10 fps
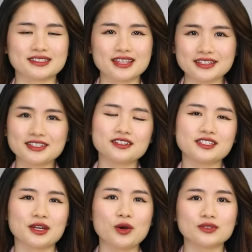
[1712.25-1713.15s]
xây dựng
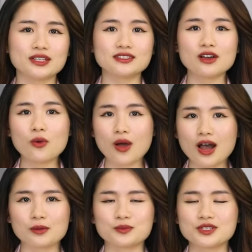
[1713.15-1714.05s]
chế độ dinh dưỡng khoa
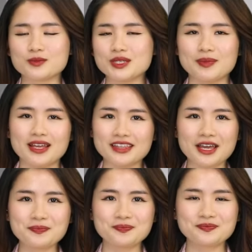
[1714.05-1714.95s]
học trong dịp lễ Tết.